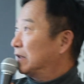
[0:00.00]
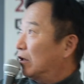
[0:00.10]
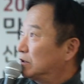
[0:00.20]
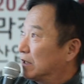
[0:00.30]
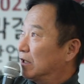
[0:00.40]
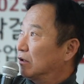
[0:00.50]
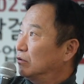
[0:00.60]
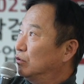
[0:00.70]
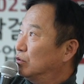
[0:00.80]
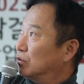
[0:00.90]
나오잖아요.
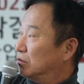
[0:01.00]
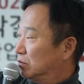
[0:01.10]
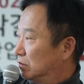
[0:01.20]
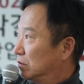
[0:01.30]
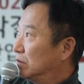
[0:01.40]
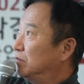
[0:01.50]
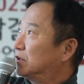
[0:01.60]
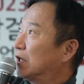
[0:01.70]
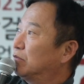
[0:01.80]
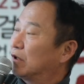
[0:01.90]
누룩,
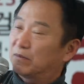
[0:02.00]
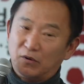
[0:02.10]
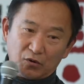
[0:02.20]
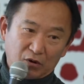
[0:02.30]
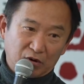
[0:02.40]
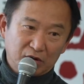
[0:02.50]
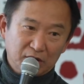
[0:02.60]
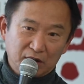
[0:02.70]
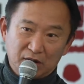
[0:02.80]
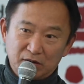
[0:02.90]
미생물의 보고.
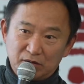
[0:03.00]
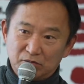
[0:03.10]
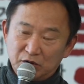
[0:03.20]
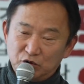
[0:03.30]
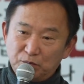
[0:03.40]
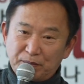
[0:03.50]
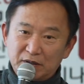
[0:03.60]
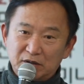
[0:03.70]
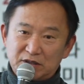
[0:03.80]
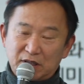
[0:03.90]
뭐
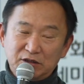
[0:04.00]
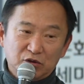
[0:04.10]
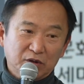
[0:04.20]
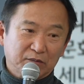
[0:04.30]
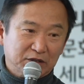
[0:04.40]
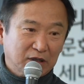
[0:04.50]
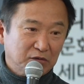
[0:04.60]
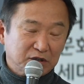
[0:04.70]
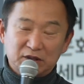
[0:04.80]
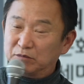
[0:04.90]
600개 천종의
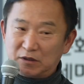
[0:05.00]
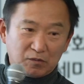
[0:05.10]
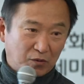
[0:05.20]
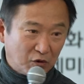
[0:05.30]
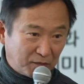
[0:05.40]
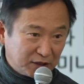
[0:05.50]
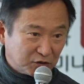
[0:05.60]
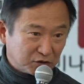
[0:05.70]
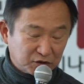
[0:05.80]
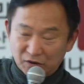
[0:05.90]
미생물이 있어요. 미생물 보고
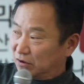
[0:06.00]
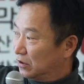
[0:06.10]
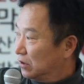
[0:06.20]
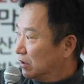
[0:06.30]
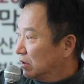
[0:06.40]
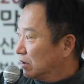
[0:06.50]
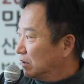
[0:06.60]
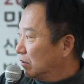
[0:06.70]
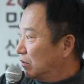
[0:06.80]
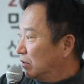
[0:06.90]
맞죠? 그죠?
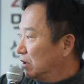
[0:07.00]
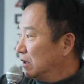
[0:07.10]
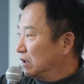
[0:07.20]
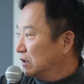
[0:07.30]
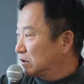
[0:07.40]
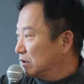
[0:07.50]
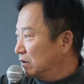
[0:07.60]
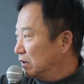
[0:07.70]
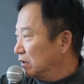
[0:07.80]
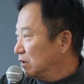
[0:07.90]
그리고
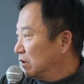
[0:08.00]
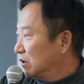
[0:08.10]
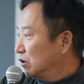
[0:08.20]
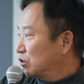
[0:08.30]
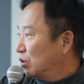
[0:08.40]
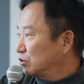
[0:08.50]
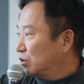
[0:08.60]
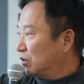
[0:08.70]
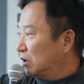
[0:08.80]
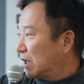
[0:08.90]
이것은
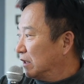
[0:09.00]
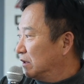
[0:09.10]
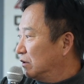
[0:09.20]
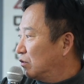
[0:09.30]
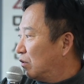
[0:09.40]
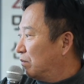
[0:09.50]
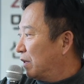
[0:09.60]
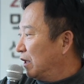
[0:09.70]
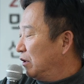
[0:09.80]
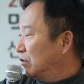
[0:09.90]
효소를 갖는
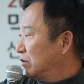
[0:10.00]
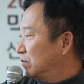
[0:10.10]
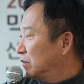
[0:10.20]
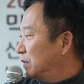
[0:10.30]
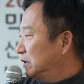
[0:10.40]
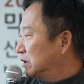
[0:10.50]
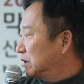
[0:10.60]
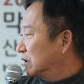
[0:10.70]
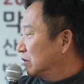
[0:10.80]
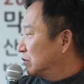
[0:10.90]
곰팡이를
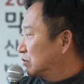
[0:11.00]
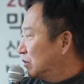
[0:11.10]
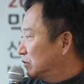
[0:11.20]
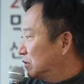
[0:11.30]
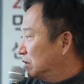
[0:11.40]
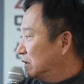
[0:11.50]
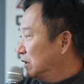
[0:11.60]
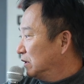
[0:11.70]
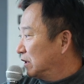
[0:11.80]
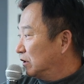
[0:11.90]
번식시킨 것으로서
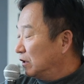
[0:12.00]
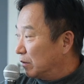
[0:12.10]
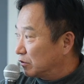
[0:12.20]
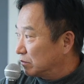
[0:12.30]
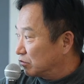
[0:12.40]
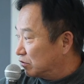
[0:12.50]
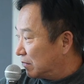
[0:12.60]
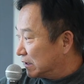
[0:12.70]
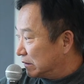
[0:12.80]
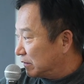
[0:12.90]
근데 여기 보시면 무슨
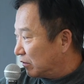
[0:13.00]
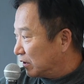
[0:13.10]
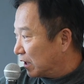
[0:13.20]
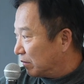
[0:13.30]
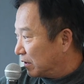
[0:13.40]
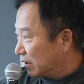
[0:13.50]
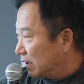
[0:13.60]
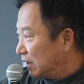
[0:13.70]
말씀이 나오는가 하면